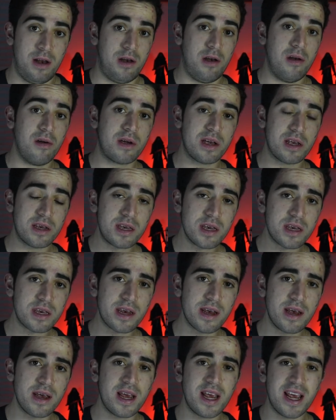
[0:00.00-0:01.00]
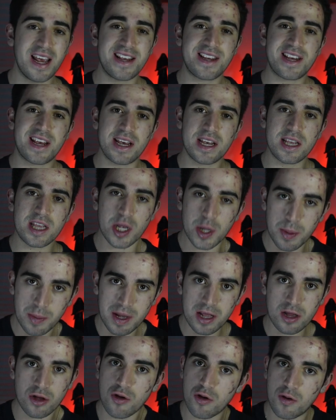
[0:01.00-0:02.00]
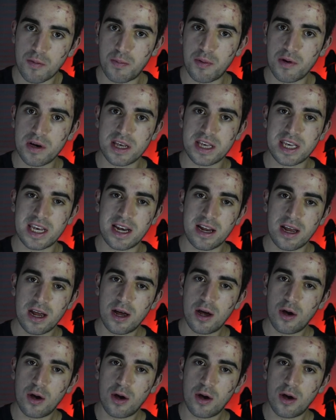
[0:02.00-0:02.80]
Lo que sí sé es que este método puede ser